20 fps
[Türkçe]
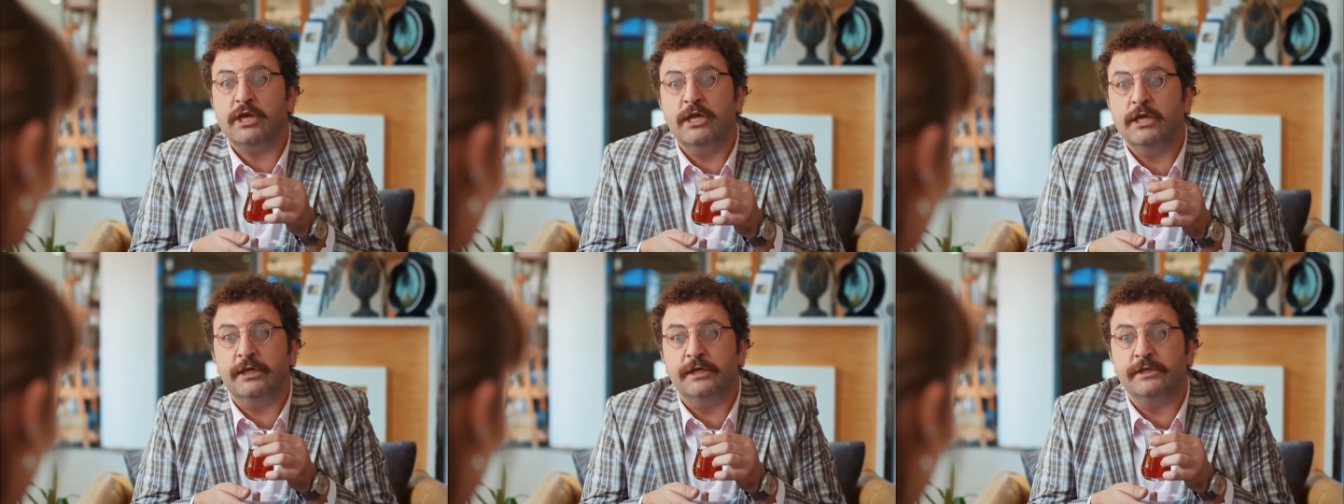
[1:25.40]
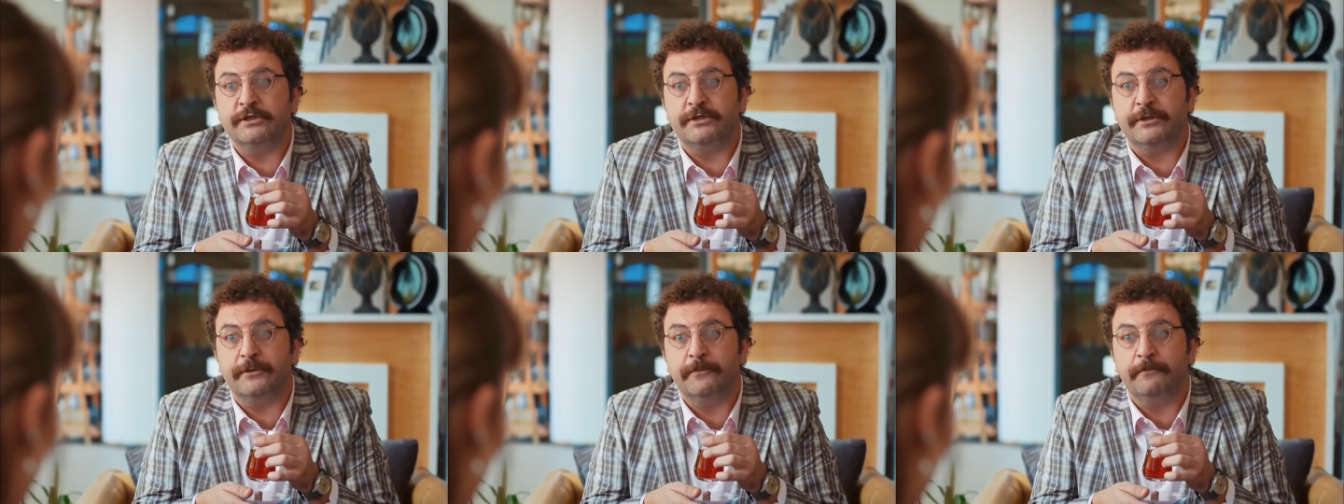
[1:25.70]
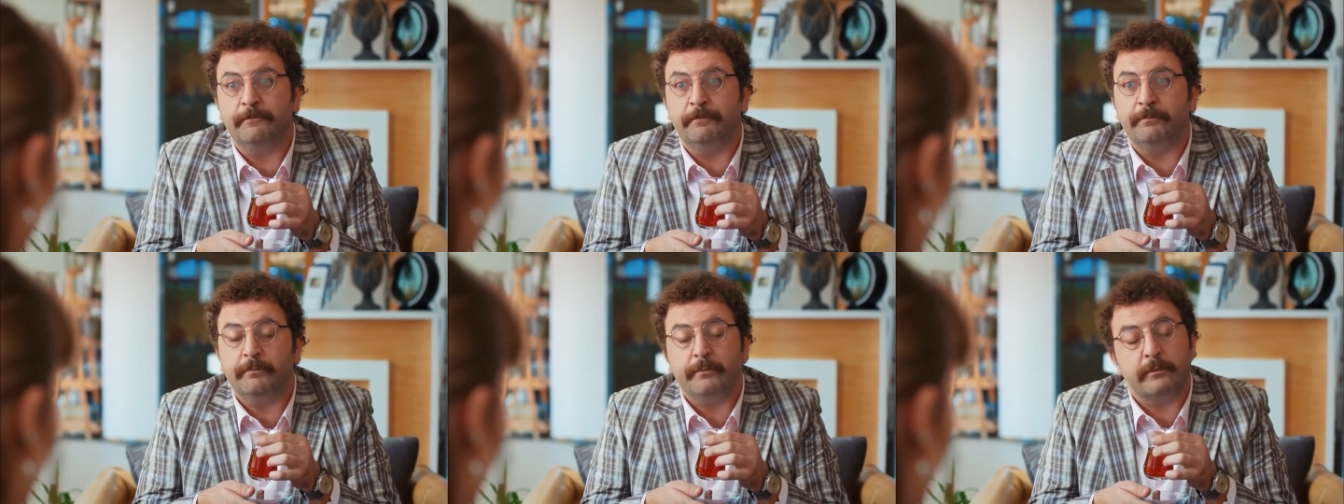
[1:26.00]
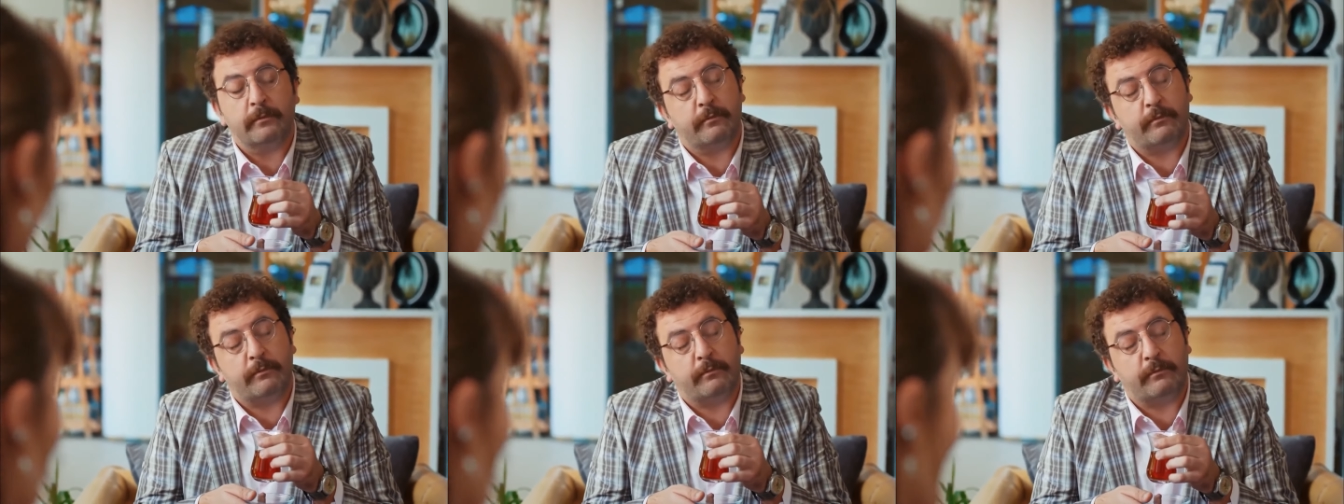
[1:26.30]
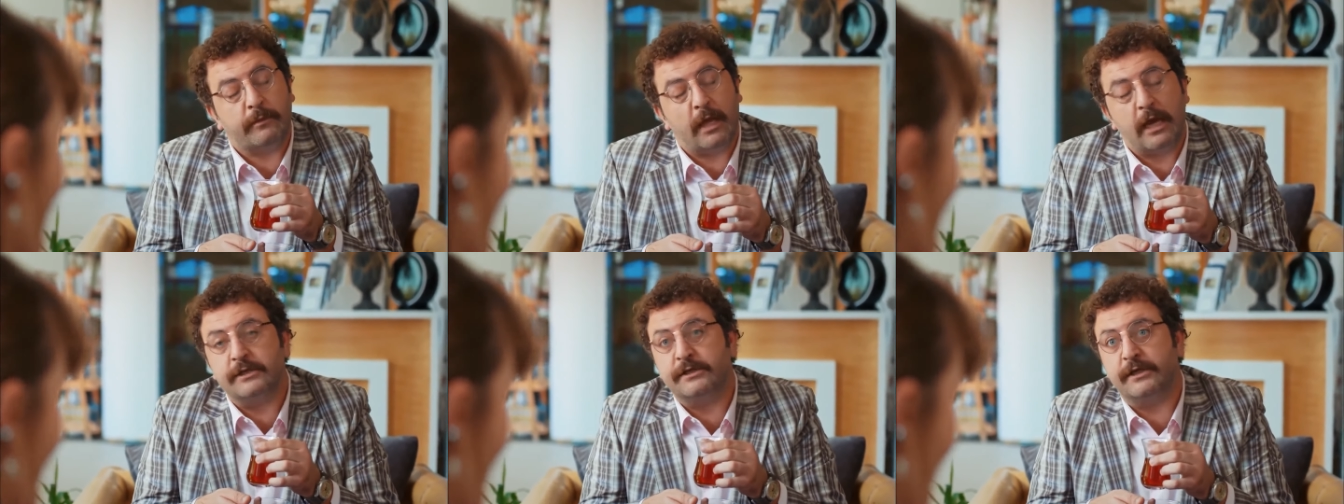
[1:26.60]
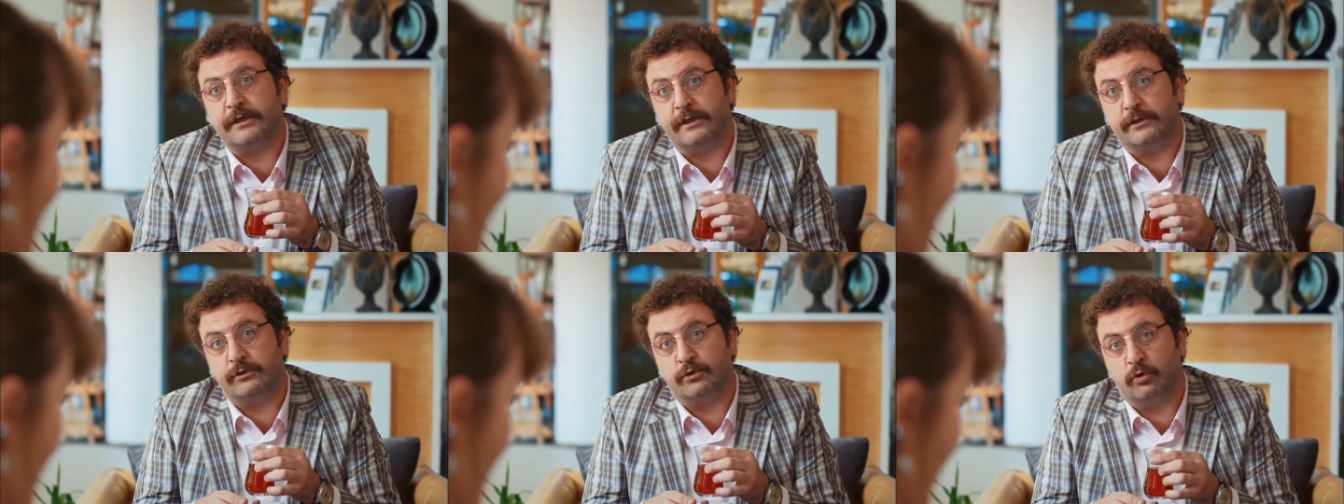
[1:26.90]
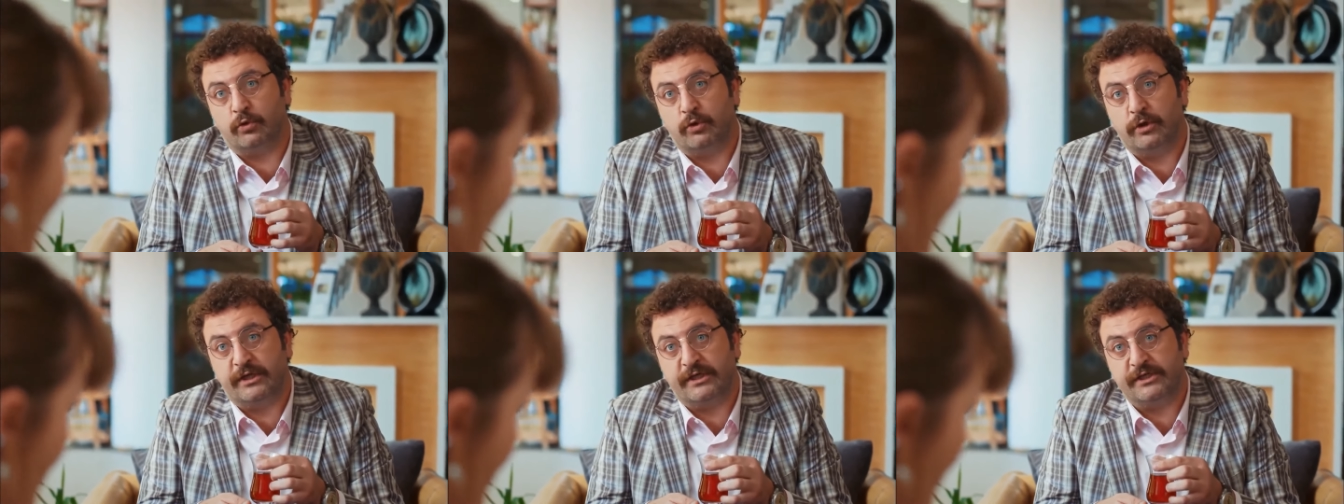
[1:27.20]
İlginç. Gerçekten
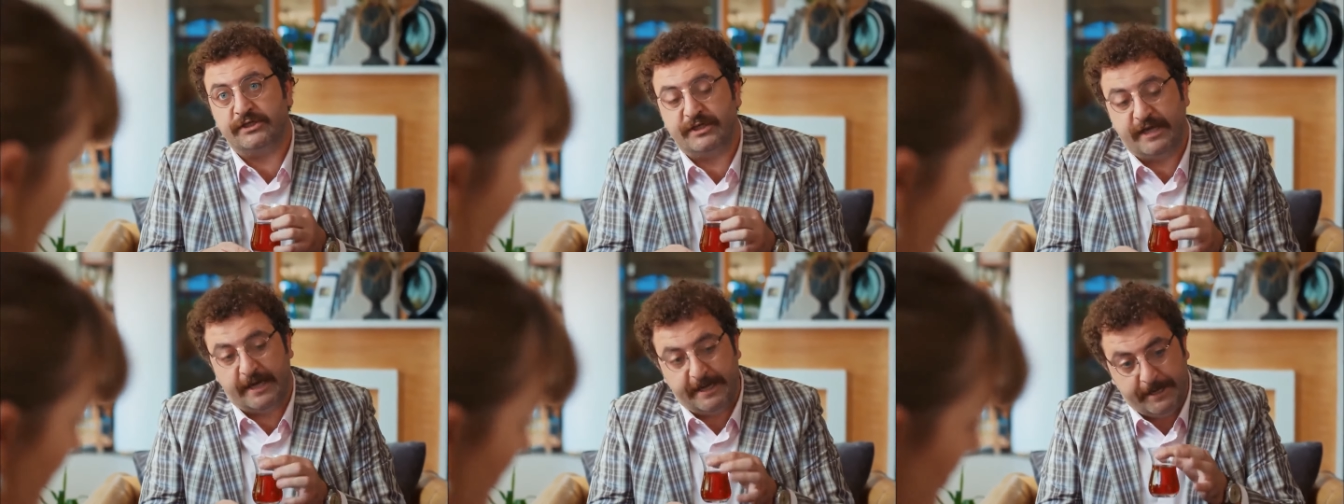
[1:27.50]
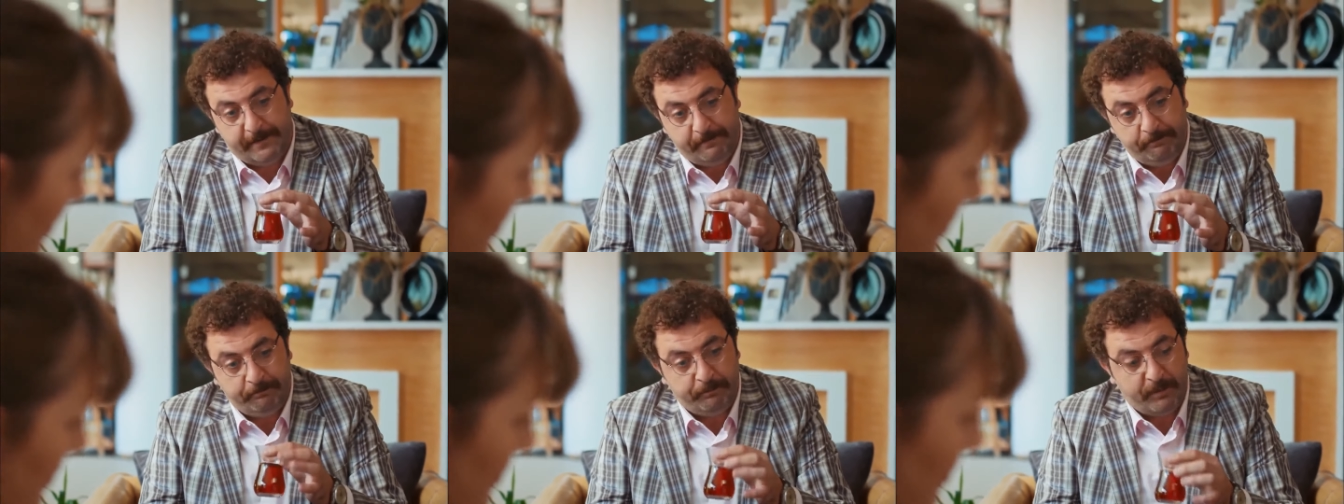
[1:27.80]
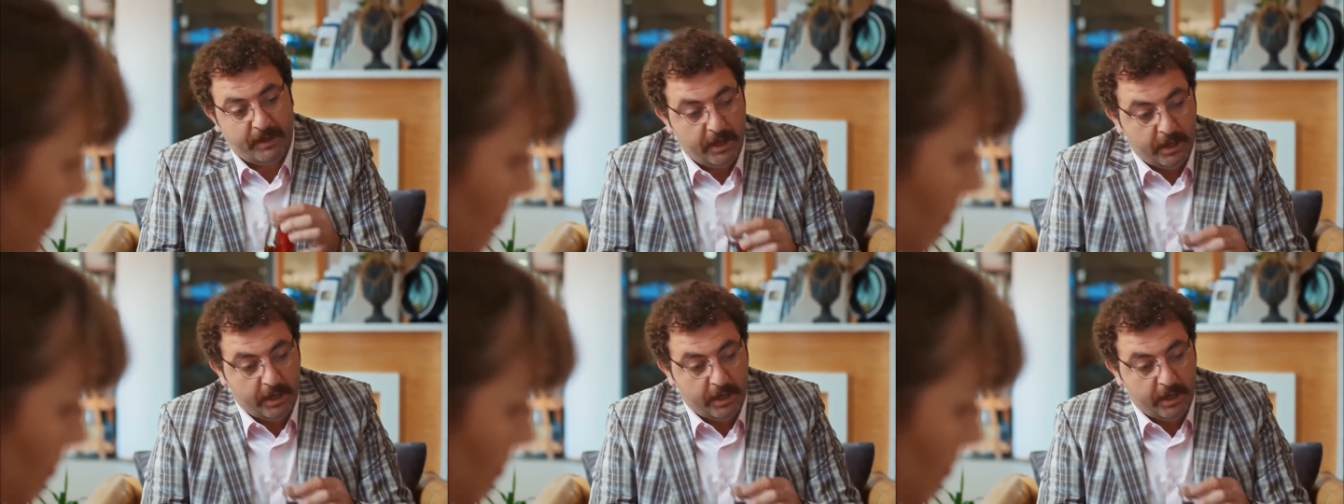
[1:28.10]
çok ilginç. Yani